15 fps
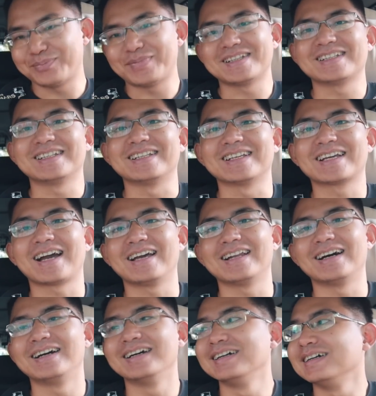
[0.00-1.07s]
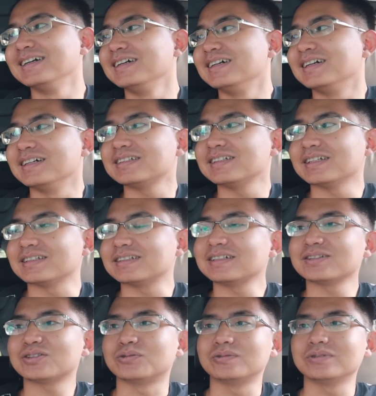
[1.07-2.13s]
跟半斤离开了。而且这
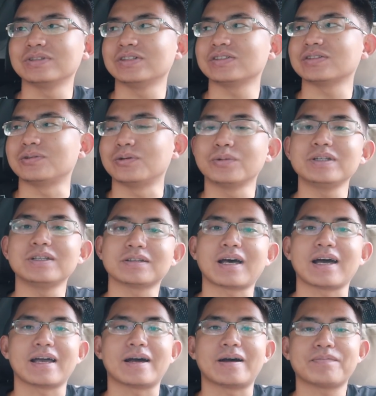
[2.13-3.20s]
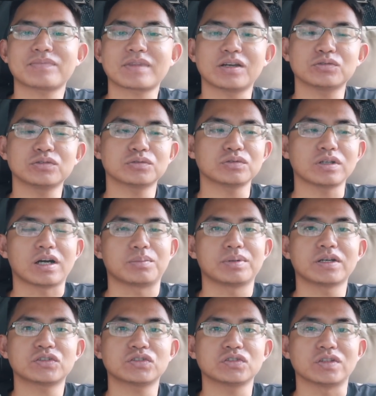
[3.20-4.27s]
个宠物医生，我问了他呀，他说最好不
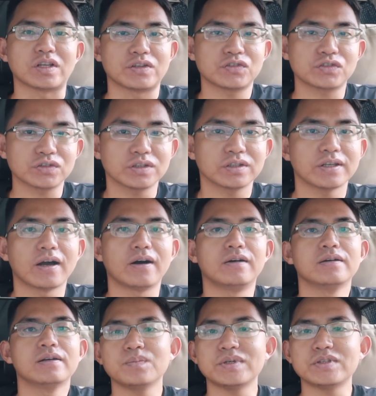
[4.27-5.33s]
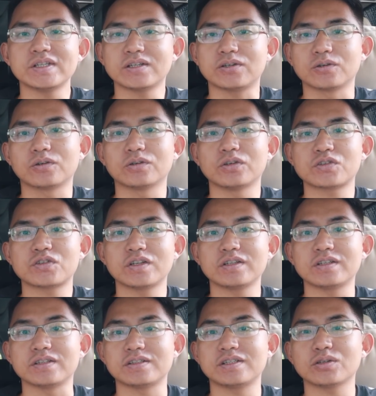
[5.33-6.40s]
要吃人吃的药，毕竟狗狗的身
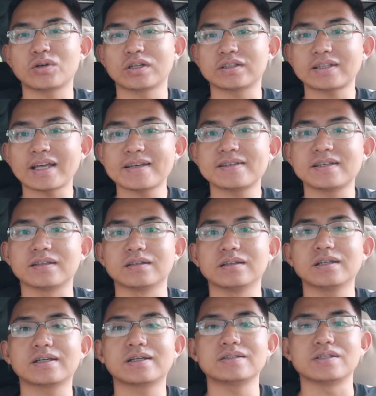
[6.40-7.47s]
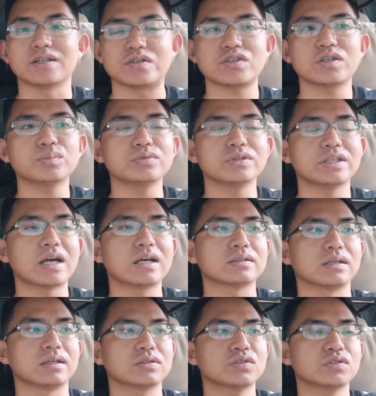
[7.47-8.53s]
体器官代谢能力跟人是不一样
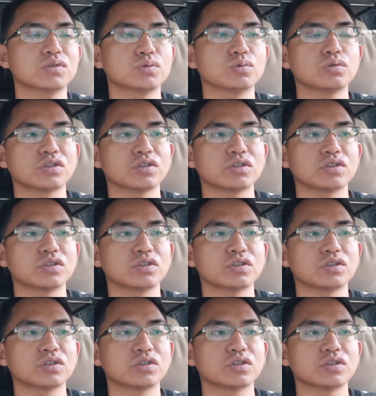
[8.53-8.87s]
的，就是如